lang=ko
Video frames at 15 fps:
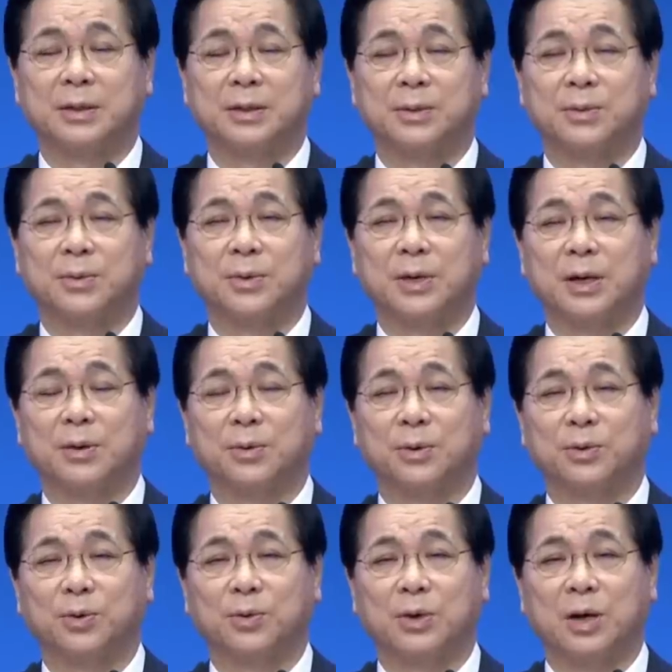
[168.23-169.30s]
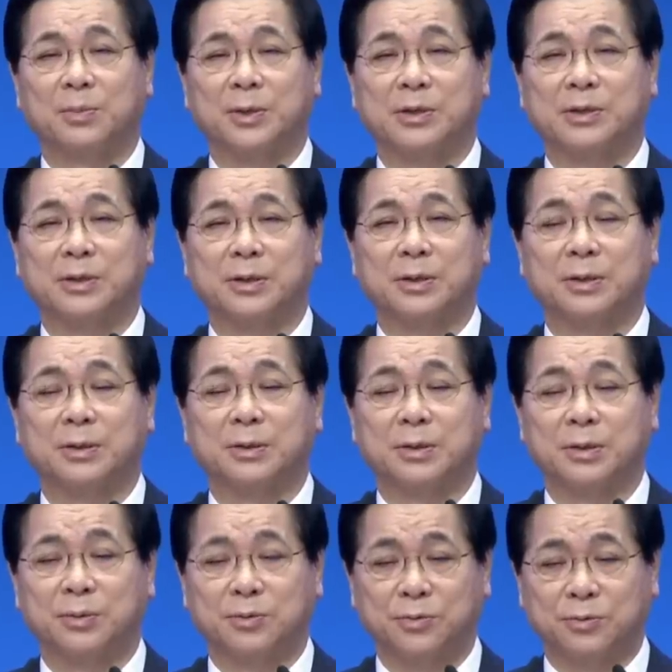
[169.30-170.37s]
코로나19를 통과하면서
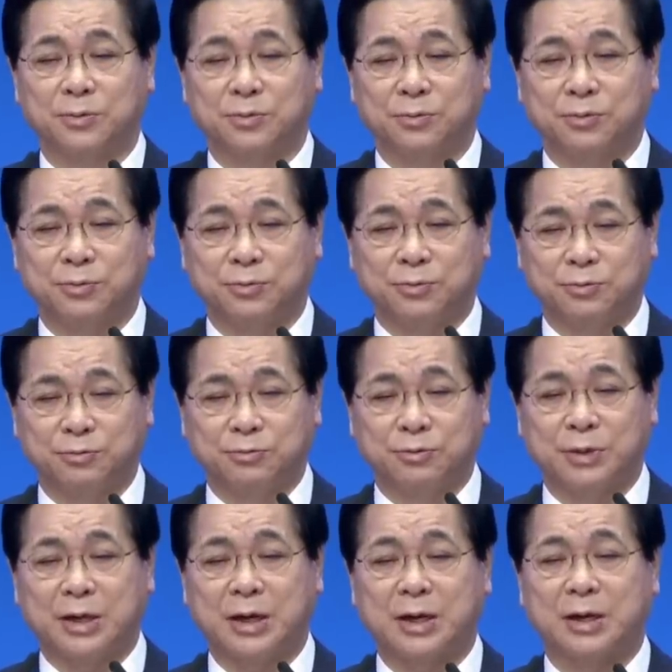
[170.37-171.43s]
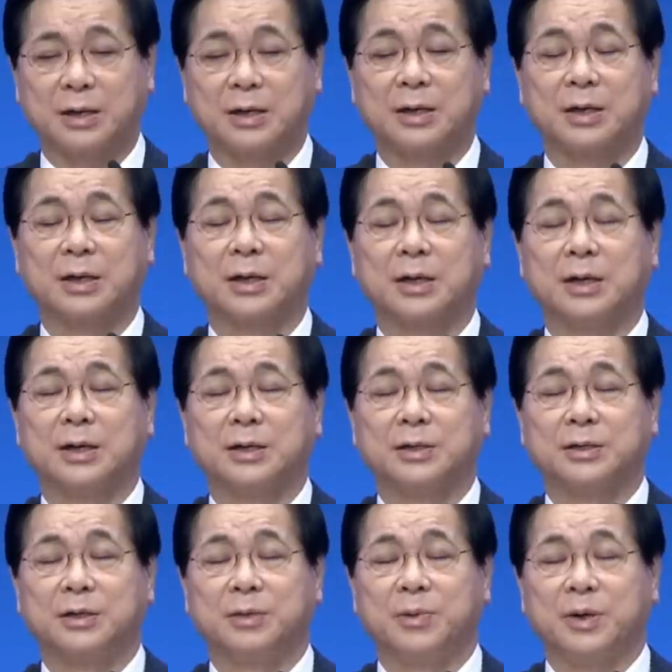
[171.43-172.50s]
우리나라
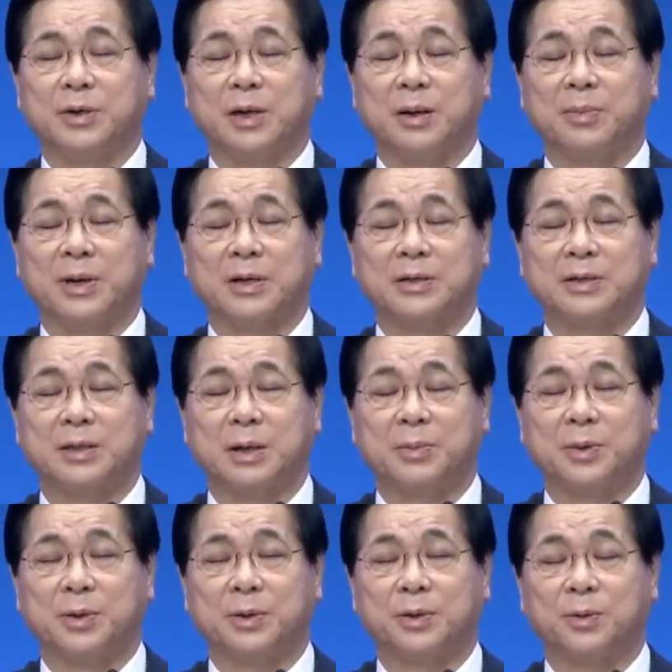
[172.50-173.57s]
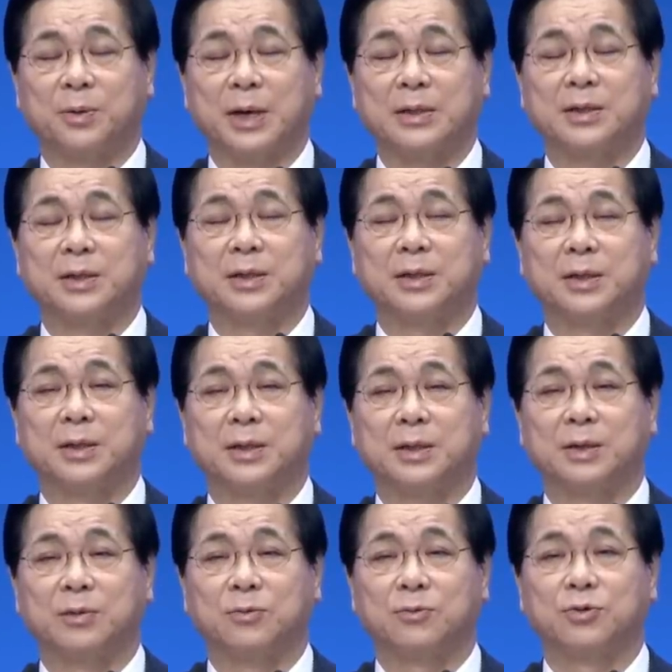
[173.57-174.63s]
질병 예방 시스템이 또 완전히
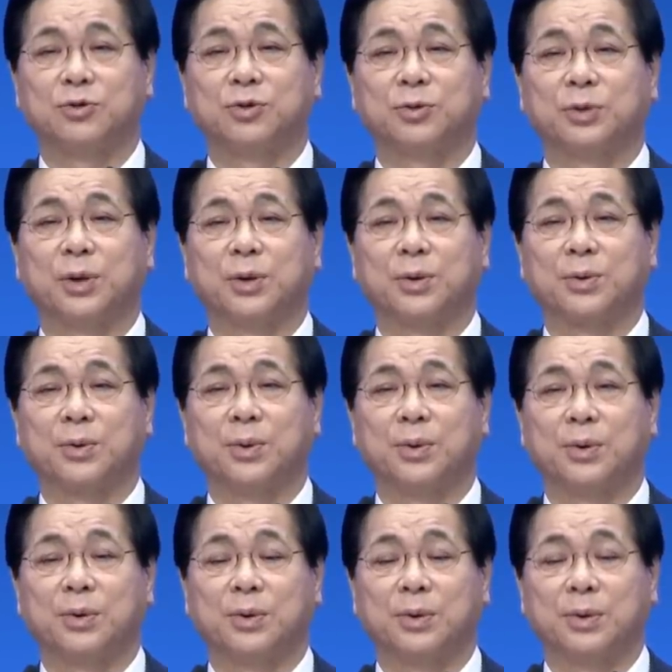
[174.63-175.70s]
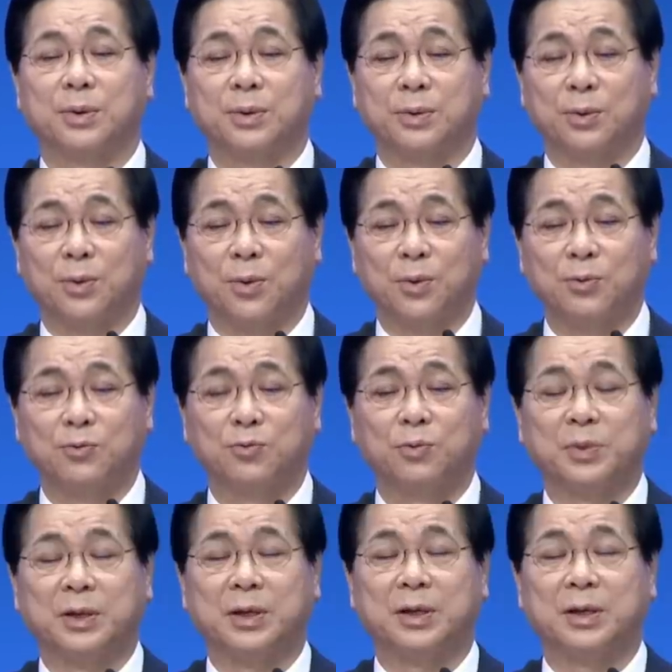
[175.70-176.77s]
구축되었고 또 온
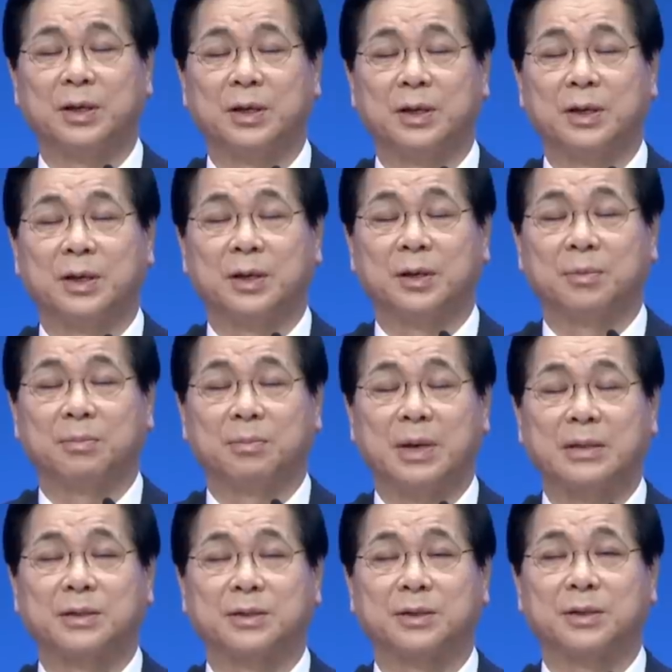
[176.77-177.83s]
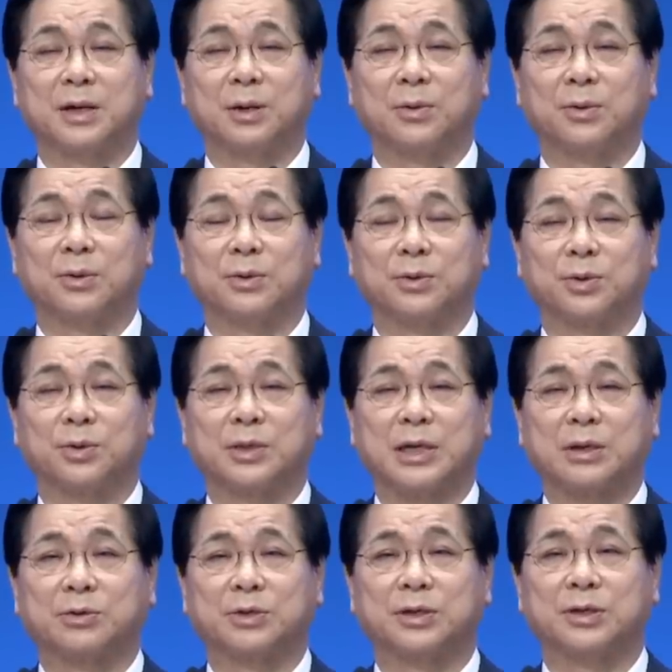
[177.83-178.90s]
국민이 마스크를 하고 손을
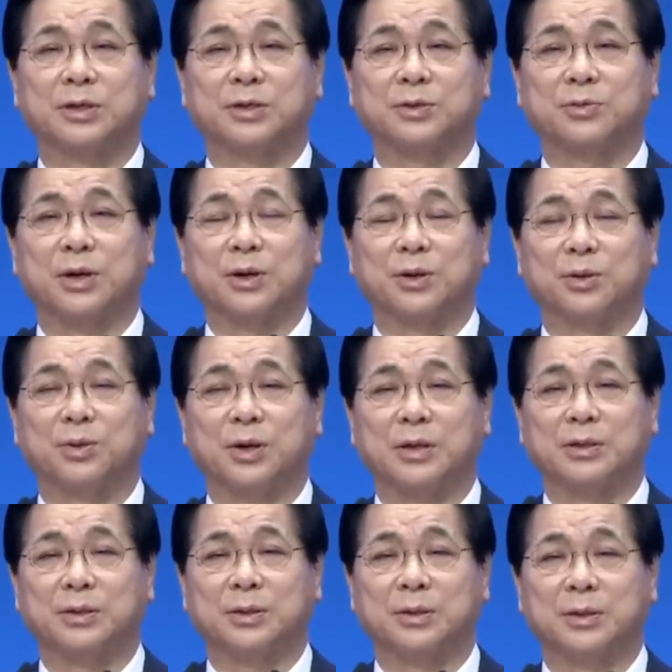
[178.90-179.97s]
자주 씻는 습관을 통해서